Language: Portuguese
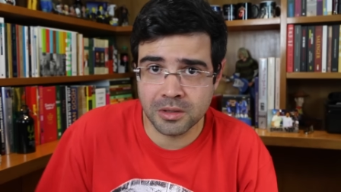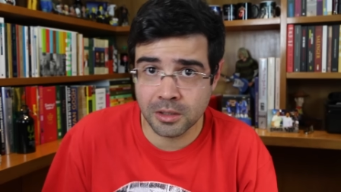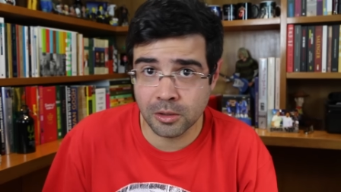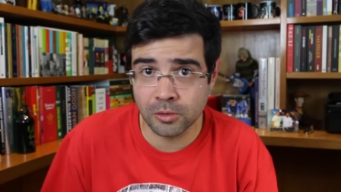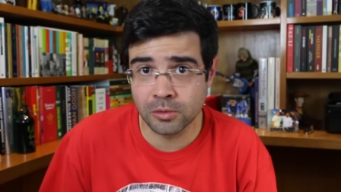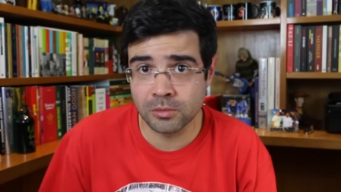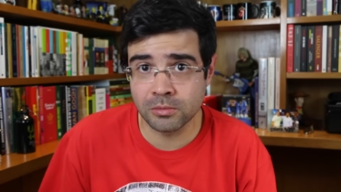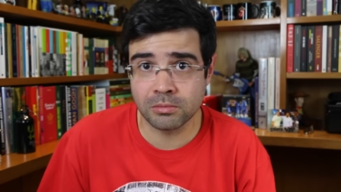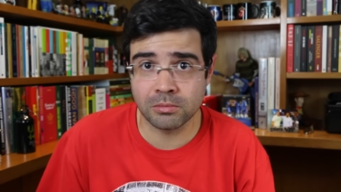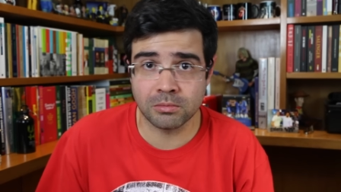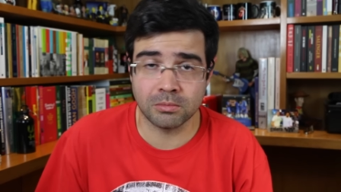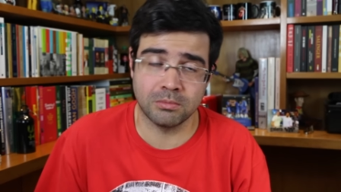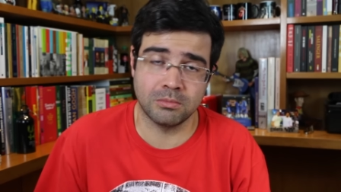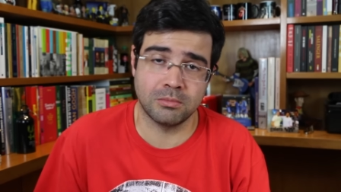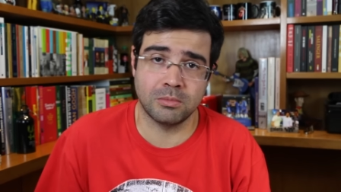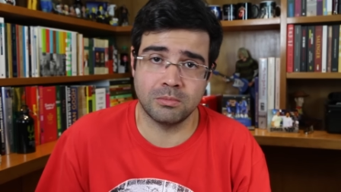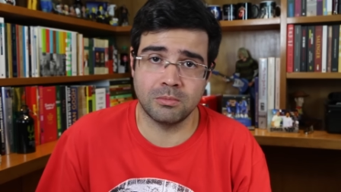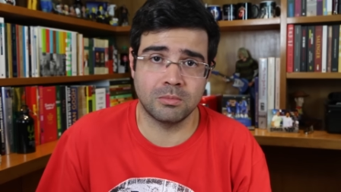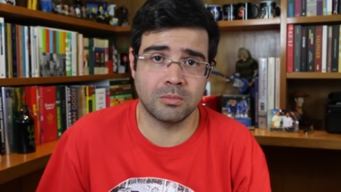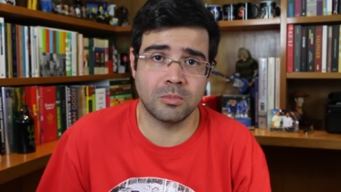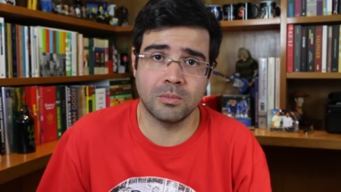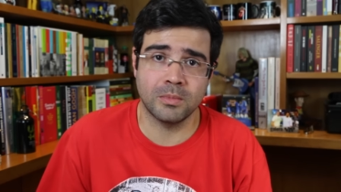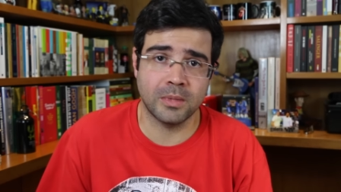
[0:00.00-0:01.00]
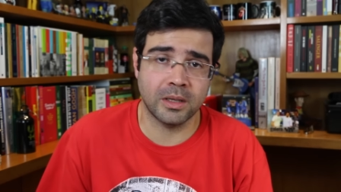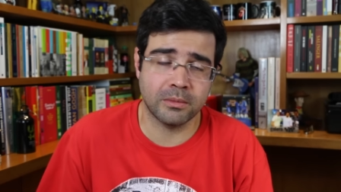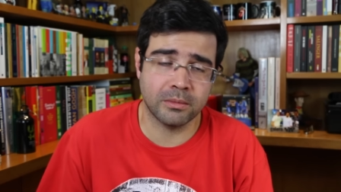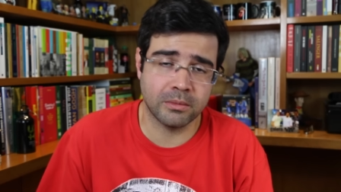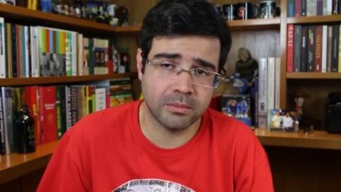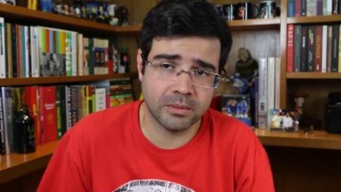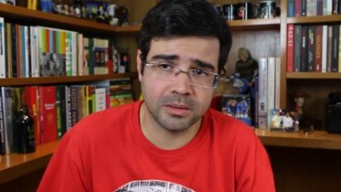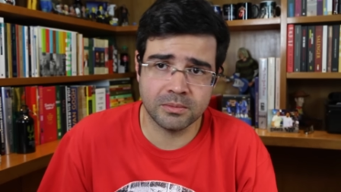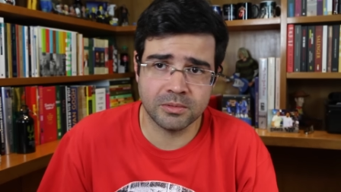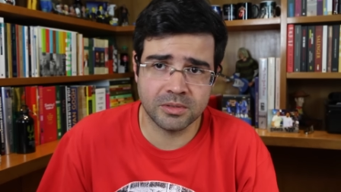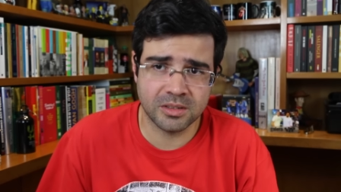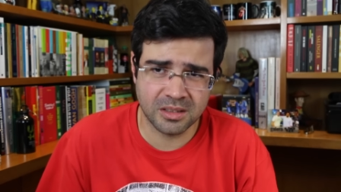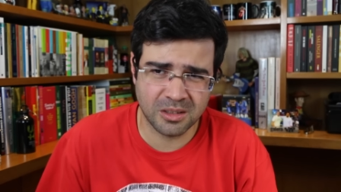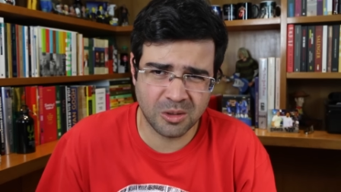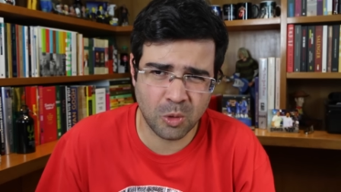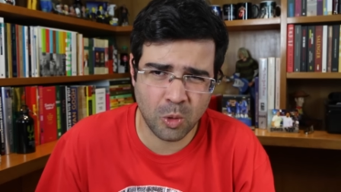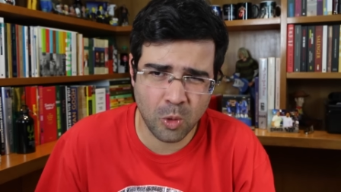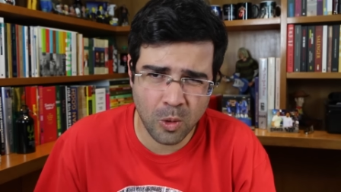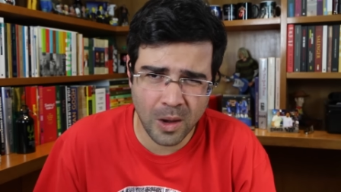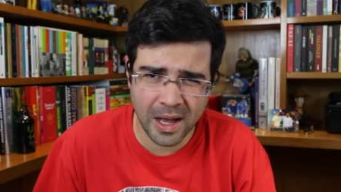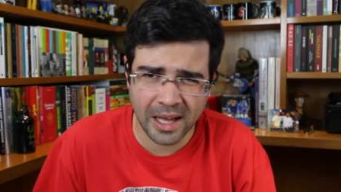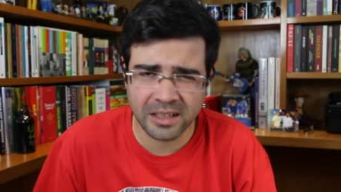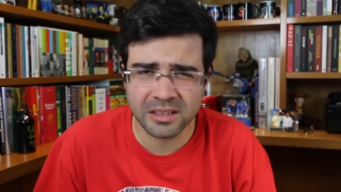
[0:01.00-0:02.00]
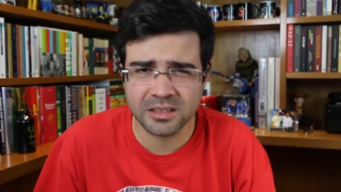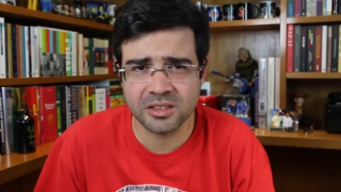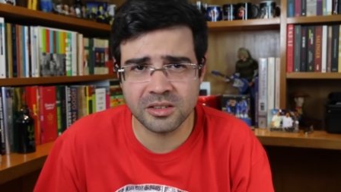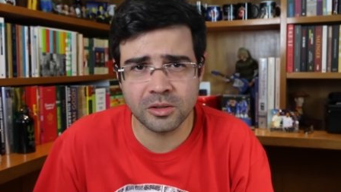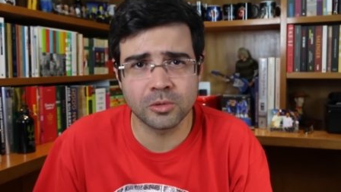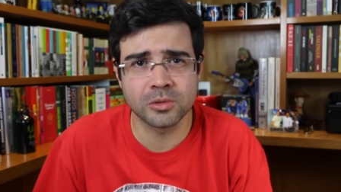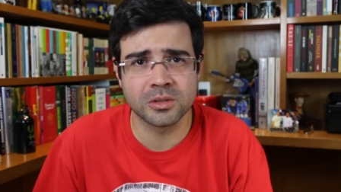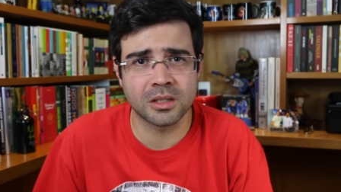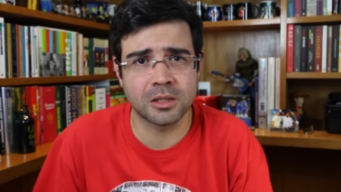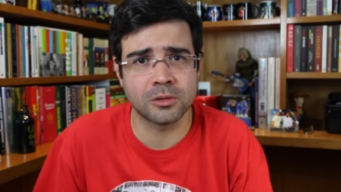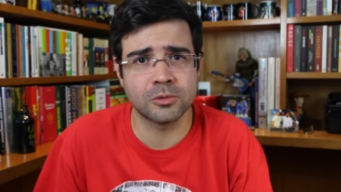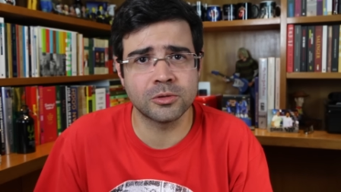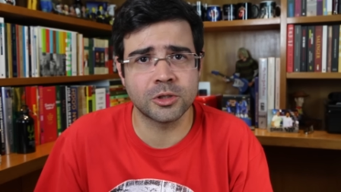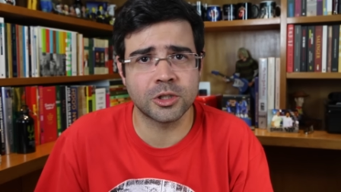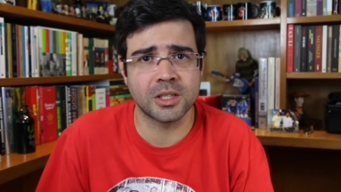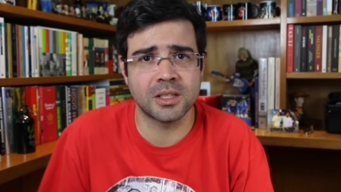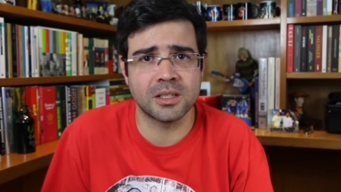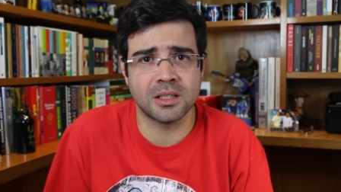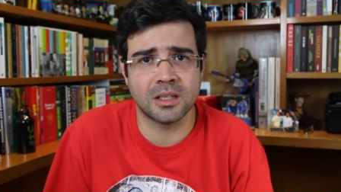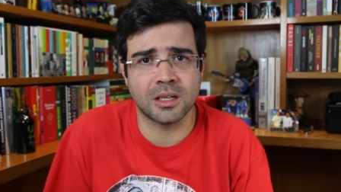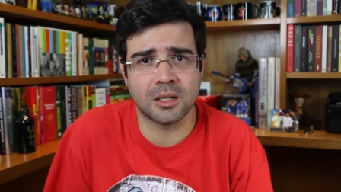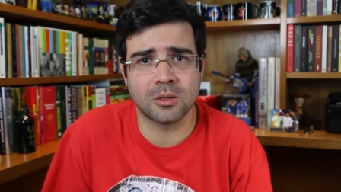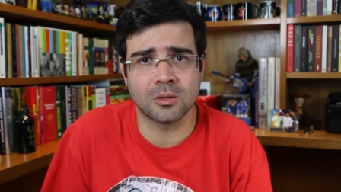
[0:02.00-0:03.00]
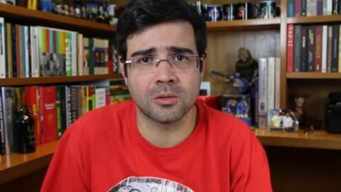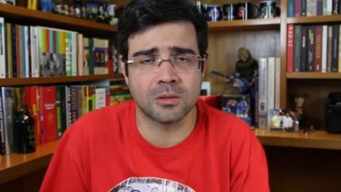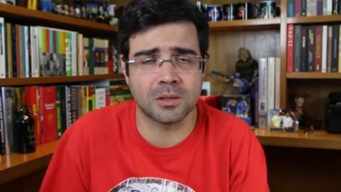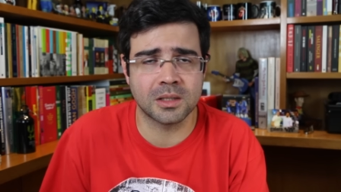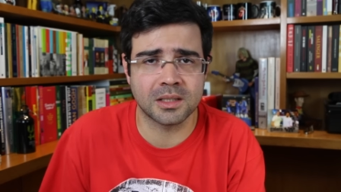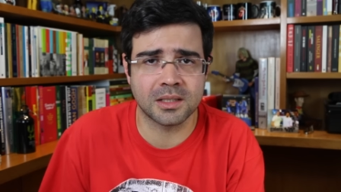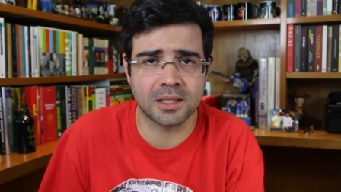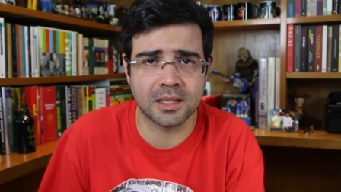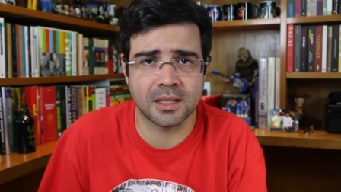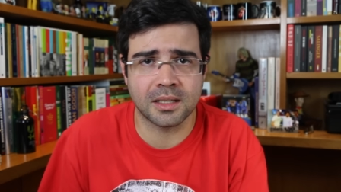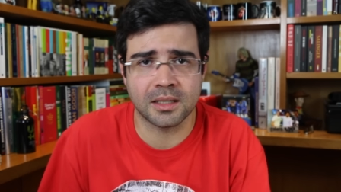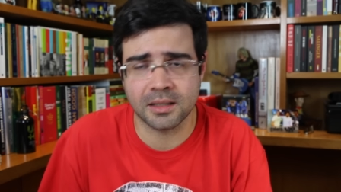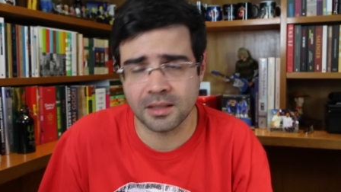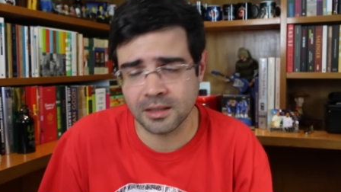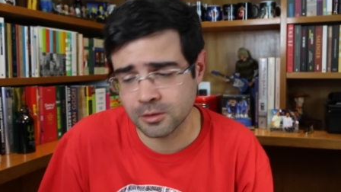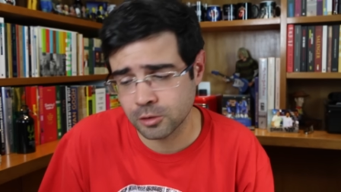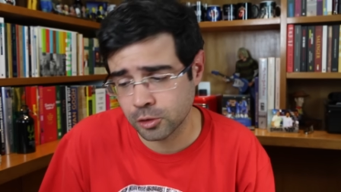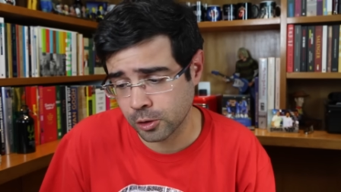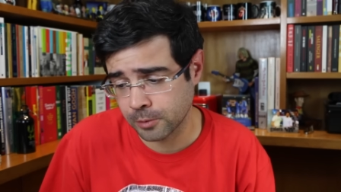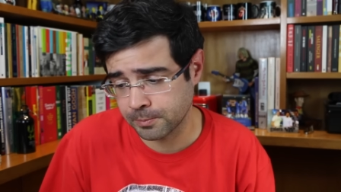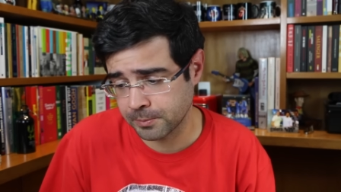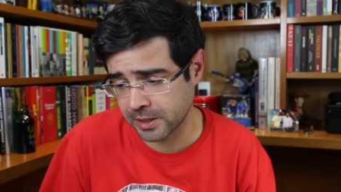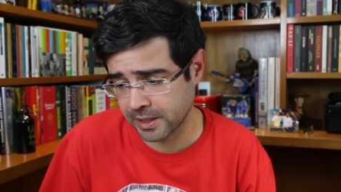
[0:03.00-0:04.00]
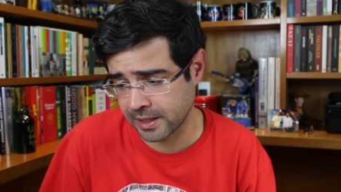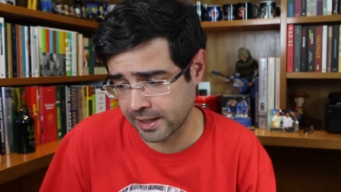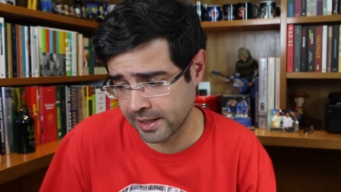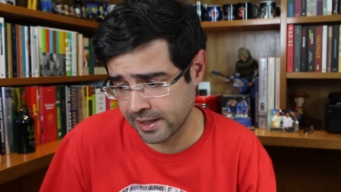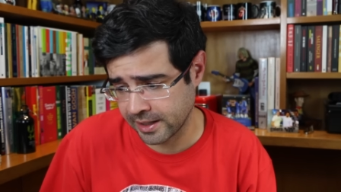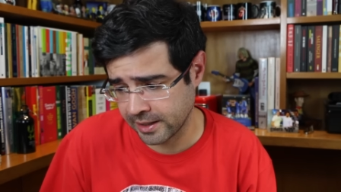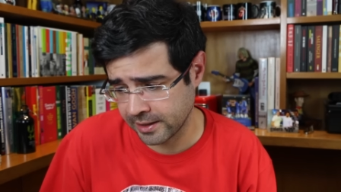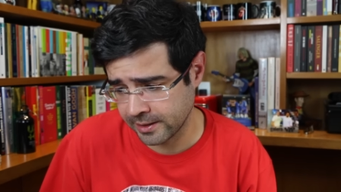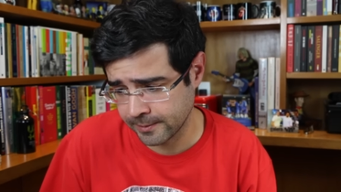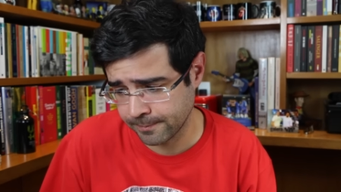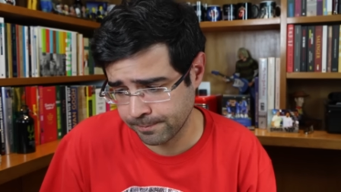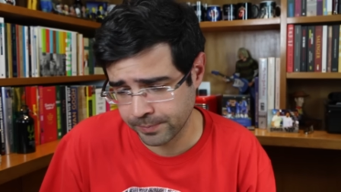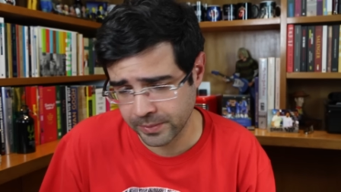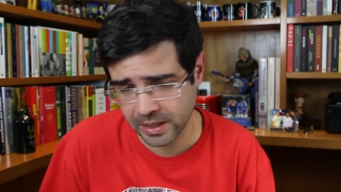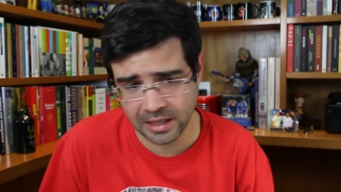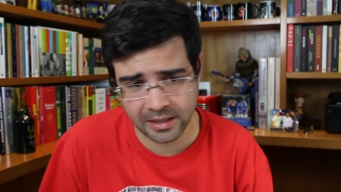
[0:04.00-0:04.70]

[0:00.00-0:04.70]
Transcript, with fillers: tão assim, quase ou tão genial quanto a Tropicália.